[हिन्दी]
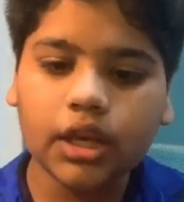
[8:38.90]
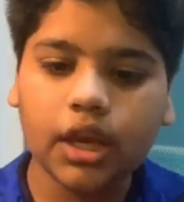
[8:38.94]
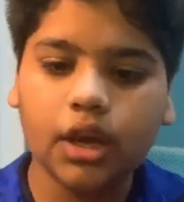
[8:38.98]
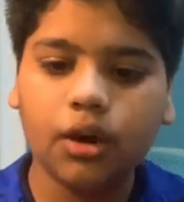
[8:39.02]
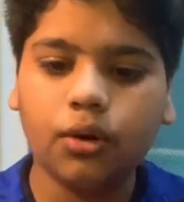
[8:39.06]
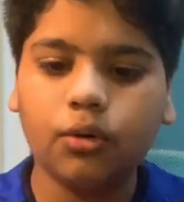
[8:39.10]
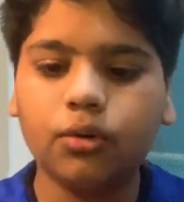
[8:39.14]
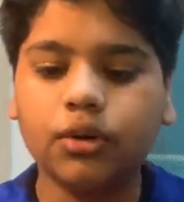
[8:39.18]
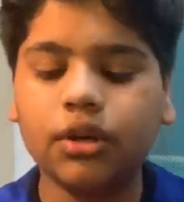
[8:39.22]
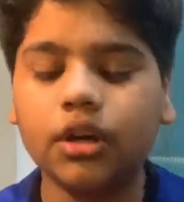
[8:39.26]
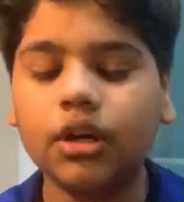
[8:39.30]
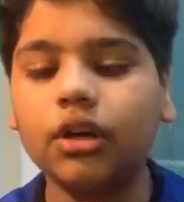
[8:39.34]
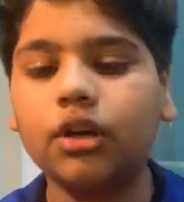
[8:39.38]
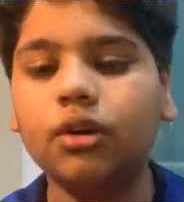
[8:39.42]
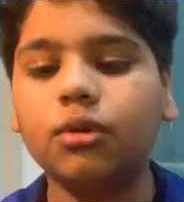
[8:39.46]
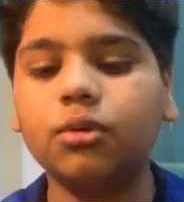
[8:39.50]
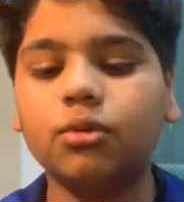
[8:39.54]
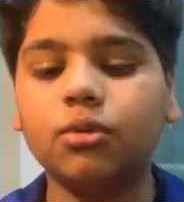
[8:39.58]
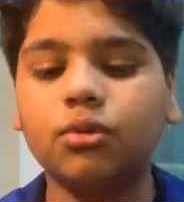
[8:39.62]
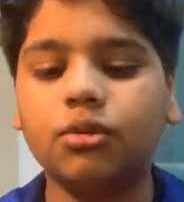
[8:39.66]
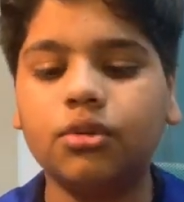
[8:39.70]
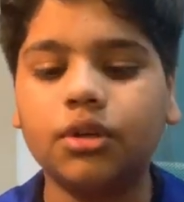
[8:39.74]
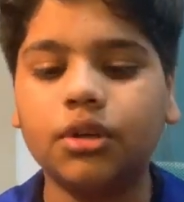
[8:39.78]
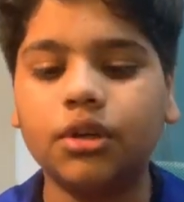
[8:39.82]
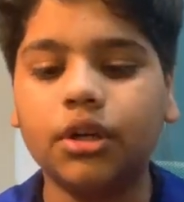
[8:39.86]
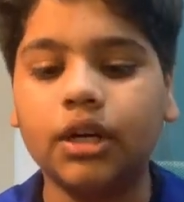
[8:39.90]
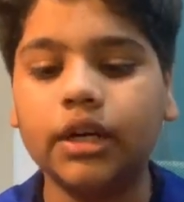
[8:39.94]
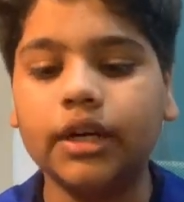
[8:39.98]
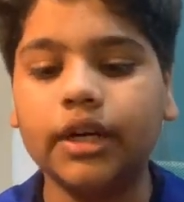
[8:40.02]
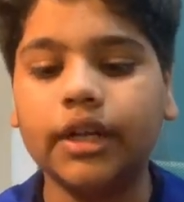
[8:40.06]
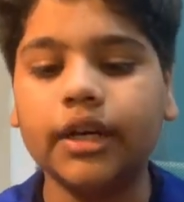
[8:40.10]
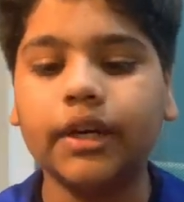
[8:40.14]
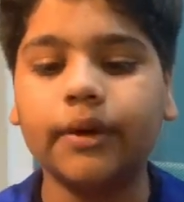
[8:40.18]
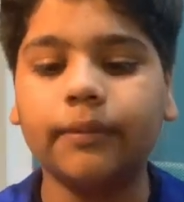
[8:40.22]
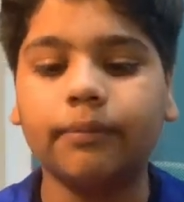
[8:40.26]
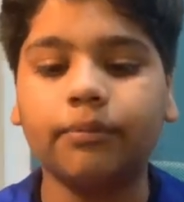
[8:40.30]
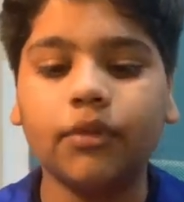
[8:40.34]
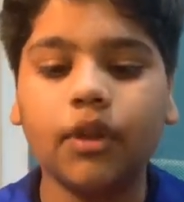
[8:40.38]
उनके
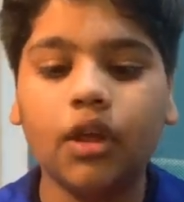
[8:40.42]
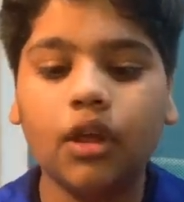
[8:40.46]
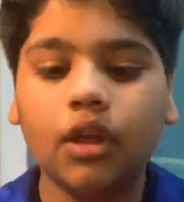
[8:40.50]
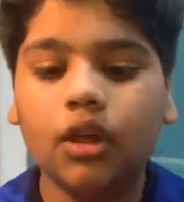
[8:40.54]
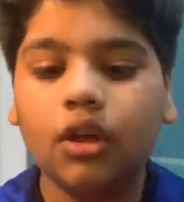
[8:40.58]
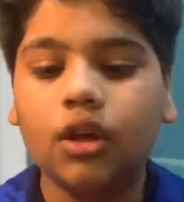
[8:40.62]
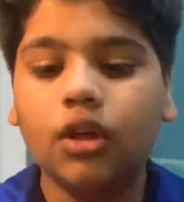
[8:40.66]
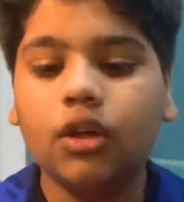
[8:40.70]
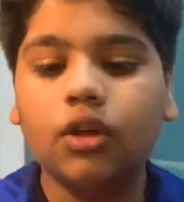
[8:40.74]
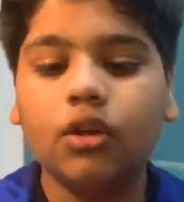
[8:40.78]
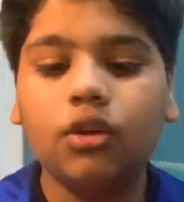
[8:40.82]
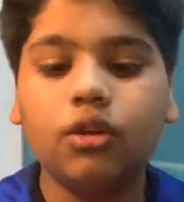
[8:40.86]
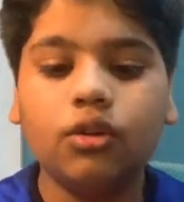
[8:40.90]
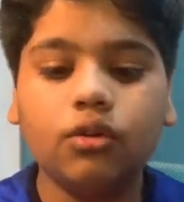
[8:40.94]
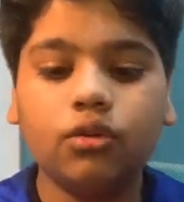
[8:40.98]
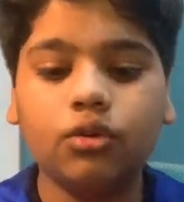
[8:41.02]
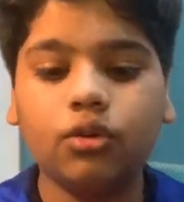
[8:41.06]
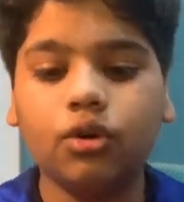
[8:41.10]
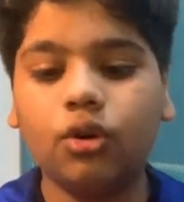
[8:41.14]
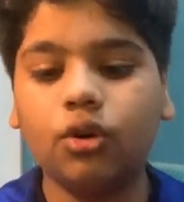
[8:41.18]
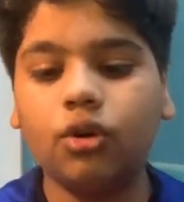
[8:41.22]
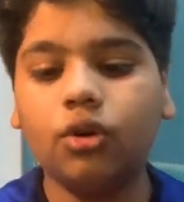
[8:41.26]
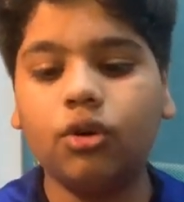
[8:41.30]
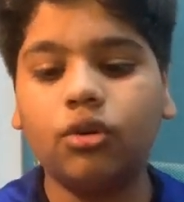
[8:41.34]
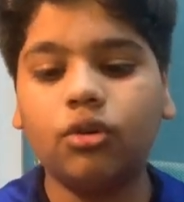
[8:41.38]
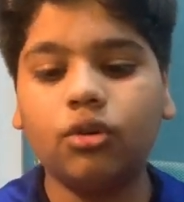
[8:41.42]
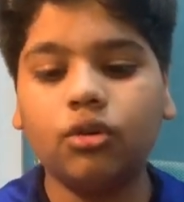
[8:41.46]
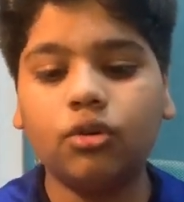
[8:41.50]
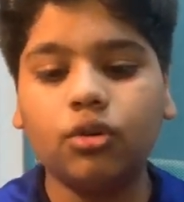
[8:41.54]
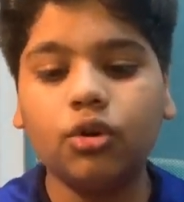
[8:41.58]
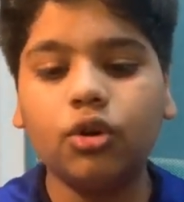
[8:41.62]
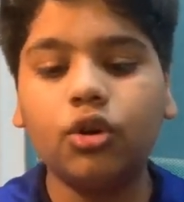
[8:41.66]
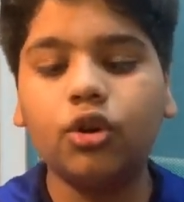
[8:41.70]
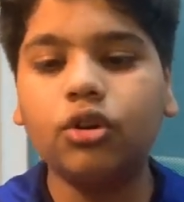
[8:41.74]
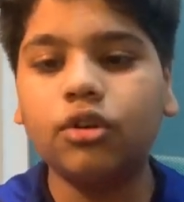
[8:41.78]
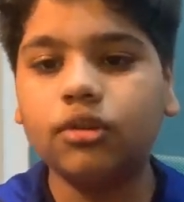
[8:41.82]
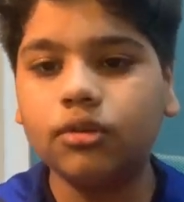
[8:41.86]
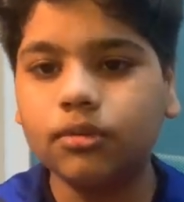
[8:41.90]
ठीक है सो उनको
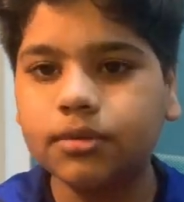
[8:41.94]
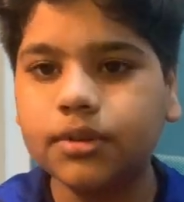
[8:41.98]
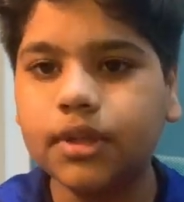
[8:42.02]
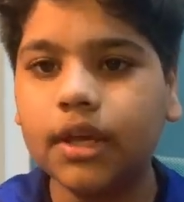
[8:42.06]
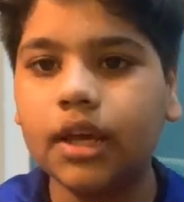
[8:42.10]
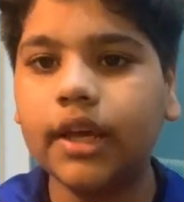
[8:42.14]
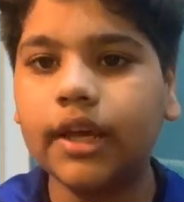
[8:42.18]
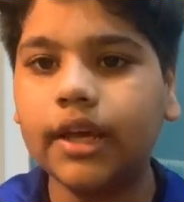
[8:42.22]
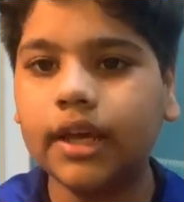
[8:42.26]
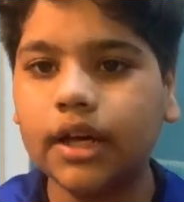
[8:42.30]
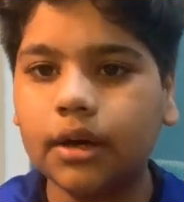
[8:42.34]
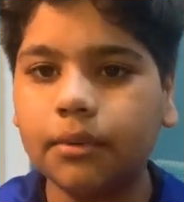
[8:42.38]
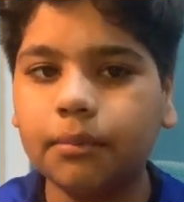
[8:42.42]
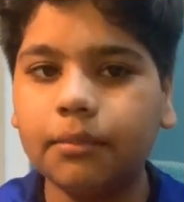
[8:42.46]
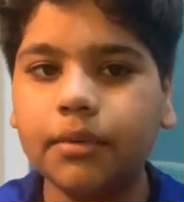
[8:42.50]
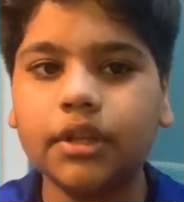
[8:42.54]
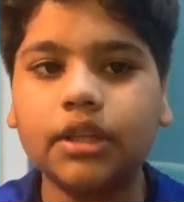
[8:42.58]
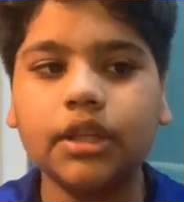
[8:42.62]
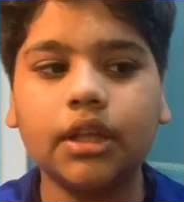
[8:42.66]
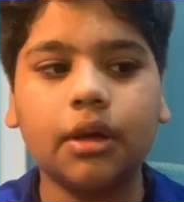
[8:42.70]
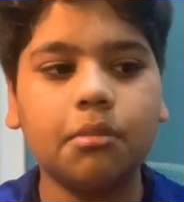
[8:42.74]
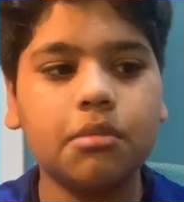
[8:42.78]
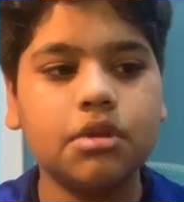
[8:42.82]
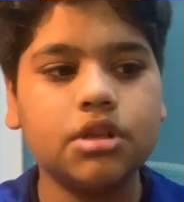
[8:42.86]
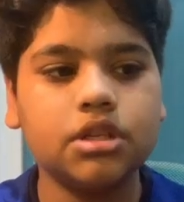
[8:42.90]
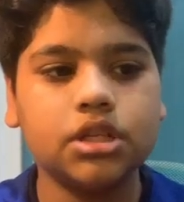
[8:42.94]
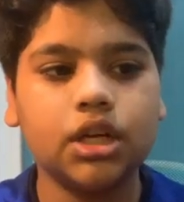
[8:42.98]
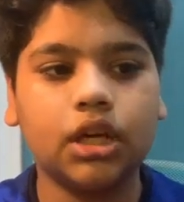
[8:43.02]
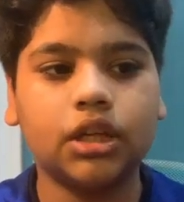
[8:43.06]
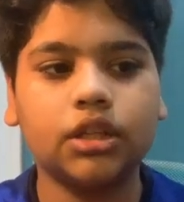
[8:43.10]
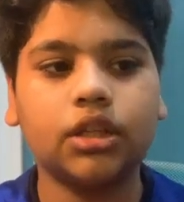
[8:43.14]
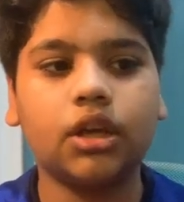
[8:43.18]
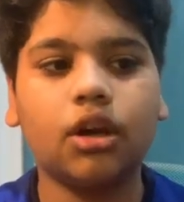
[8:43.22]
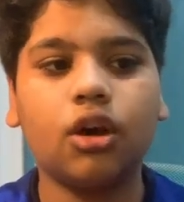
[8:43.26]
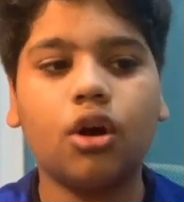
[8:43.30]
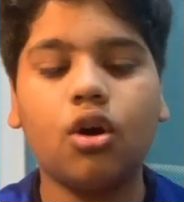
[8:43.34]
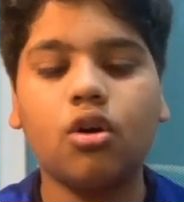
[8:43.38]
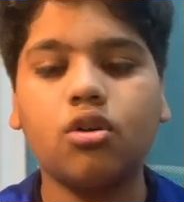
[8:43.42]
यूट्यूब से इनकम भी इतना मिल
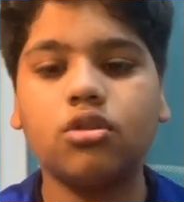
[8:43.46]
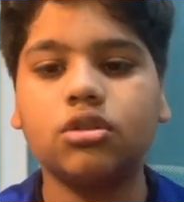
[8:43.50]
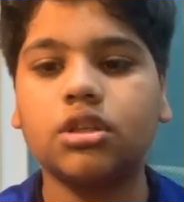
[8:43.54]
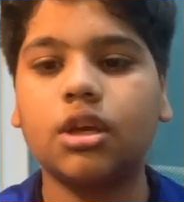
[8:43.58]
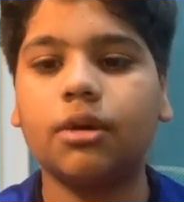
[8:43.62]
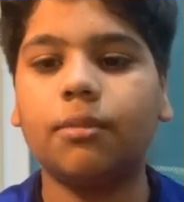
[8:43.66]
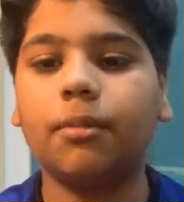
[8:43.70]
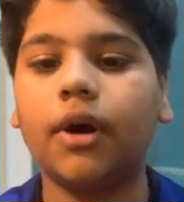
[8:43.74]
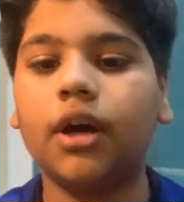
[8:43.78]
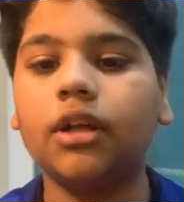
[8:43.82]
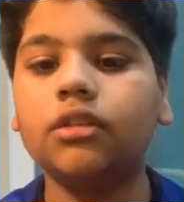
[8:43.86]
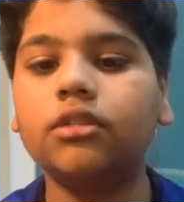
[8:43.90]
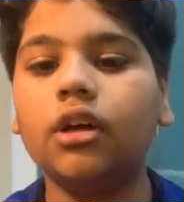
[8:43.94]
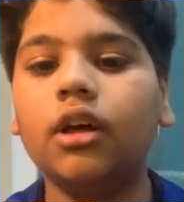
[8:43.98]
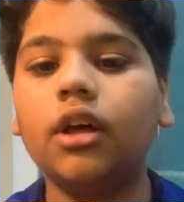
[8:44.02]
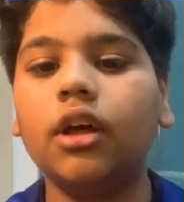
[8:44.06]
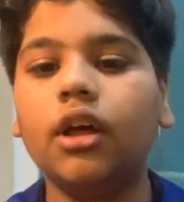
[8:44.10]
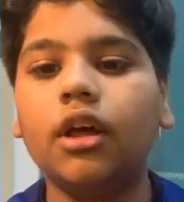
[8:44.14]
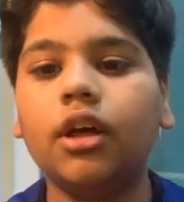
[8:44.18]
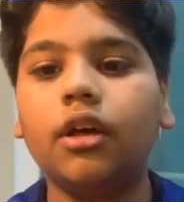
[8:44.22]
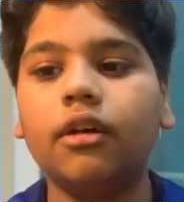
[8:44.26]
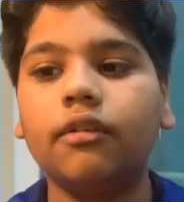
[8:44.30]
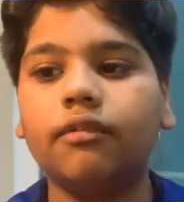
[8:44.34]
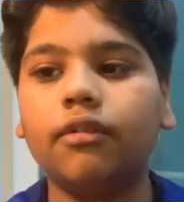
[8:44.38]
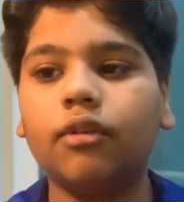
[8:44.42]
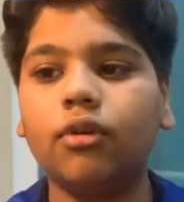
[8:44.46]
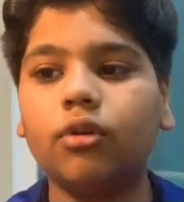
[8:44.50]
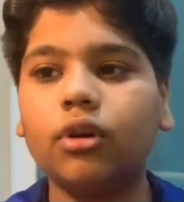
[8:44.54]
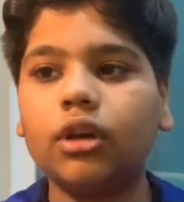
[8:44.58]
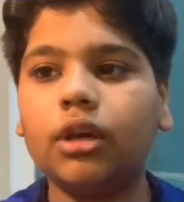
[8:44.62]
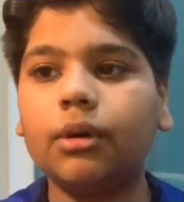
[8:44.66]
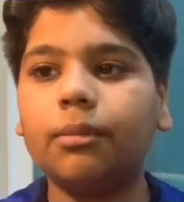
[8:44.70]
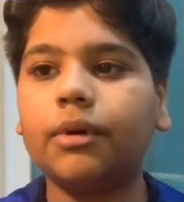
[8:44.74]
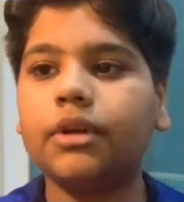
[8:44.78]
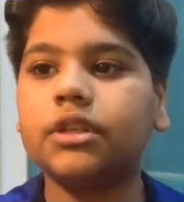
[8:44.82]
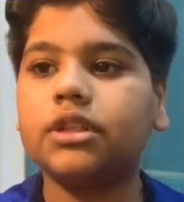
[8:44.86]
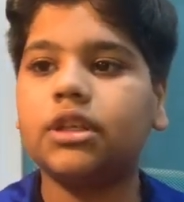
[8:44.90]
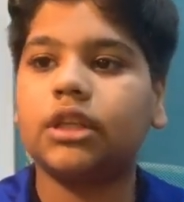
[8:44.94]
जाता है और उसके बाद फिर
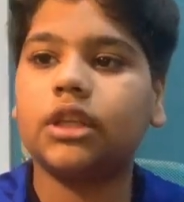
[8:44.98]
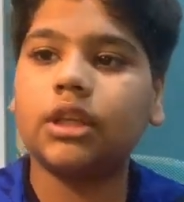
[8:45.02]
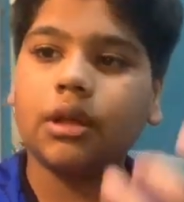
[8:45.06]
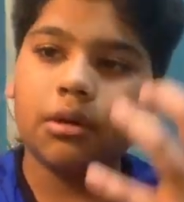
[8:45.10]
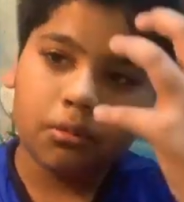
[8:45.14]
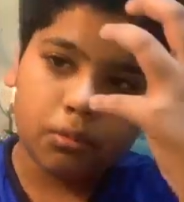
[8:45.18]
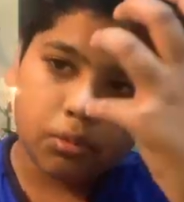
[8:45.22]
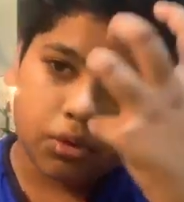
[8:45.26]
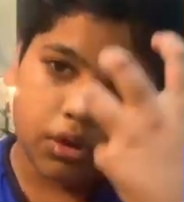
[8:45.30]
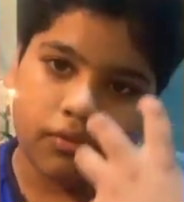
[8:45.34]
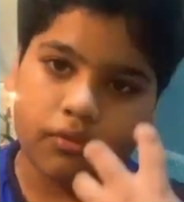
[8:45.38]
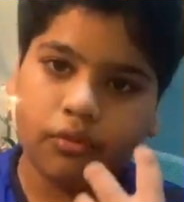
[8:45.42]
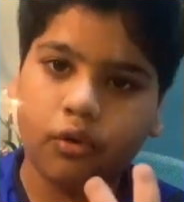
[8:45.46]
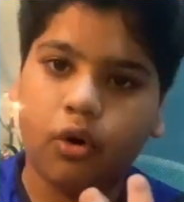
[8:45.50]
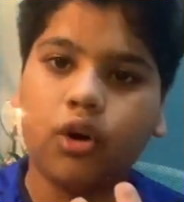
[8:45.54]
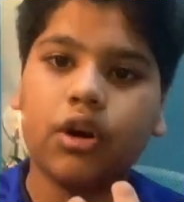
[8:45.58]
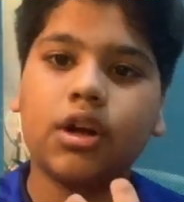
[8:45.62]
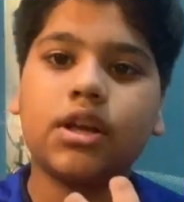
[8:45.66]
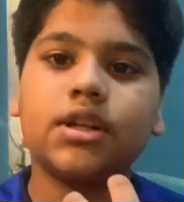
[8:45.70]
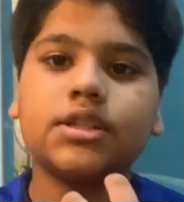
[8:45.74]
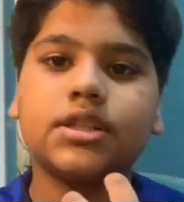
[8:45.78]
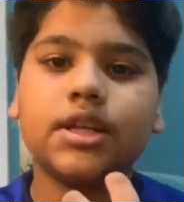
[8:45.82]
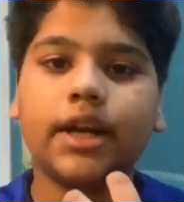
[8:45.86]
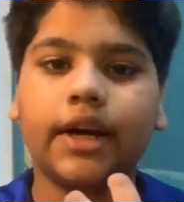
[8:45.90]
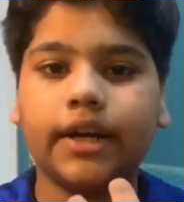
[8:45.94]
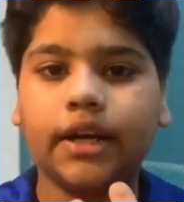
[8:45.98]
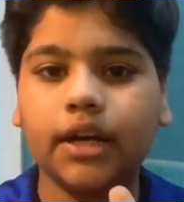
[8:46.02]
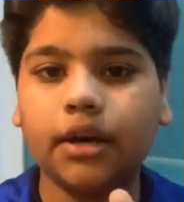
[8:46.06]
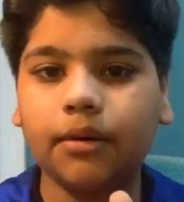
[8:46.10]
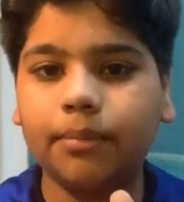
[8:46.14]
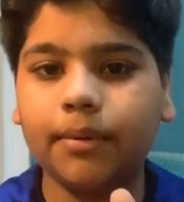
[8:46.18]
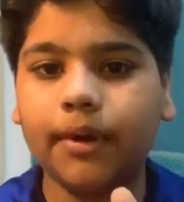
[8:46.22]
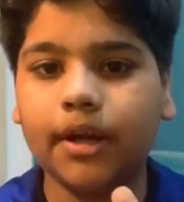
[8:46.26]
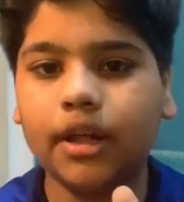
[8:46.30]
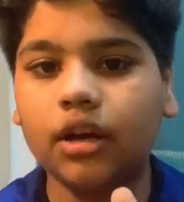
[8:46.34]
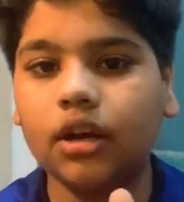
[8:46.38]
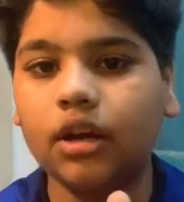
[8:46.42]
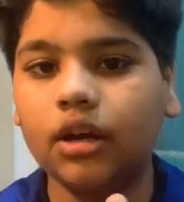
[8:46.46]
उनके पास जितना भी पूरा ब्लॉगिंग सेटअप
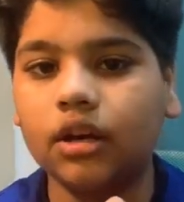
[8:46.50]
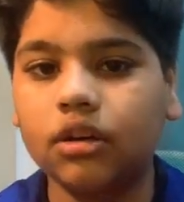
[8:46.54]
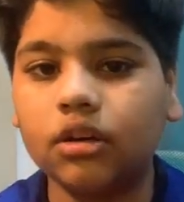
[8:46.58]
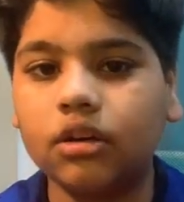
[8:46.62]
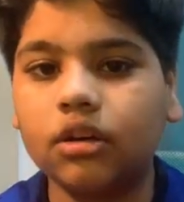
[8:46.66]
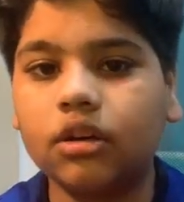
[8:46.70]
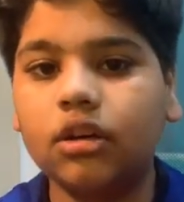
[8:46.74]
है ना